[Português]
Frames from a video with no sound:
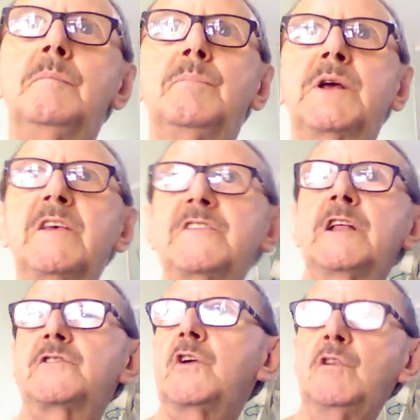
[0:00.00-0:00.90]
porque se
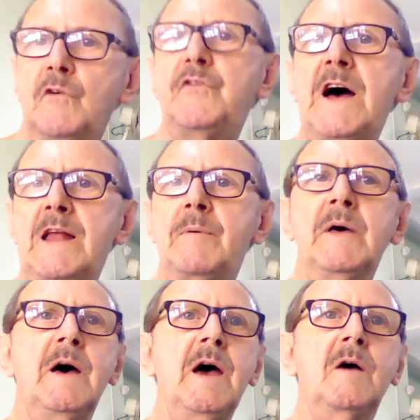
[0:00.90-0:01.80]
ele só não
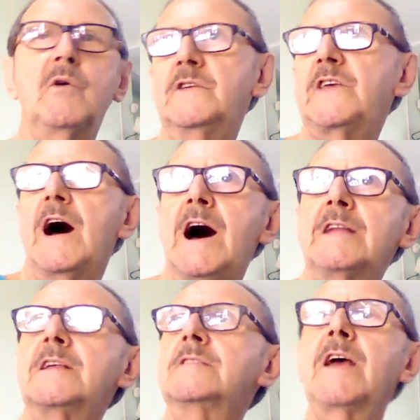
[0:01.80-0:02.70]
fala é, coisa
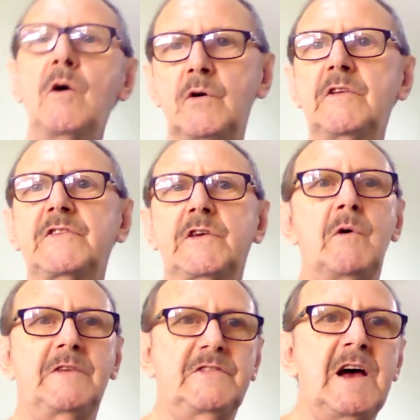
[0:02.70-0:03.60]
errada, tem coisas que
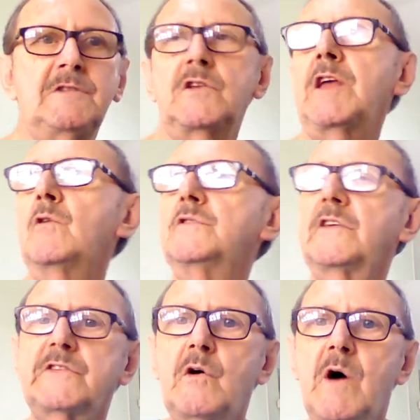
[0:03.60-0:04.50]
eu acerto e tem
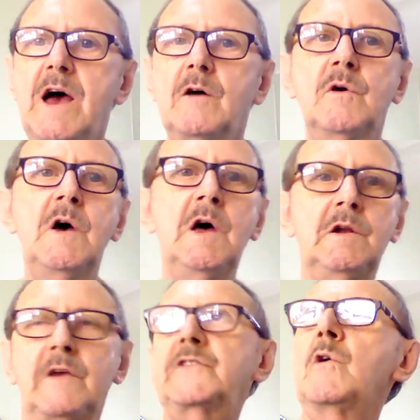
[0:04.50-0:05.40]
coisas que eu erro.
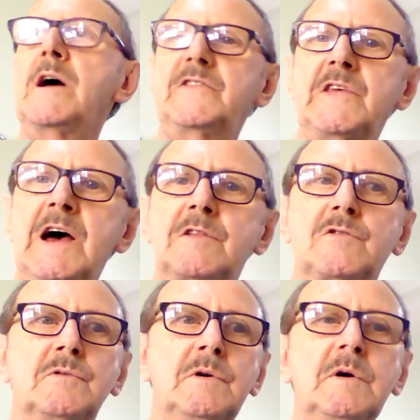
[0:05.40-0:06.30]
Nas que eu
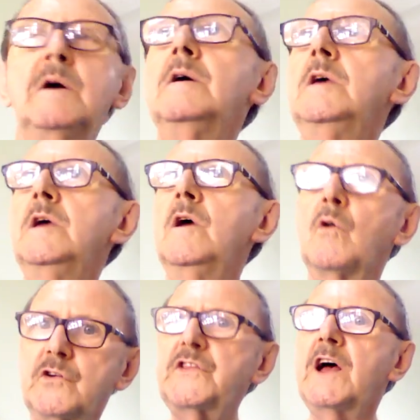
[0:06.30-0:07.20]
acerto, eu
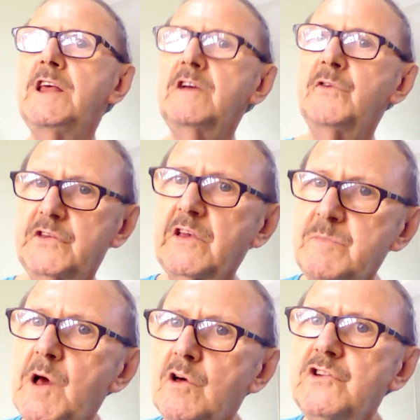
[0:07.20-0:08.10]
gostaria que vocês me
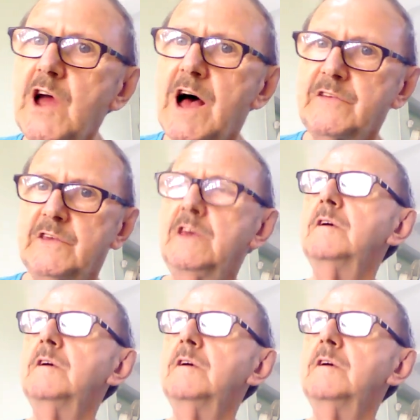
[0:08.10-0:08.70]
elogiassem,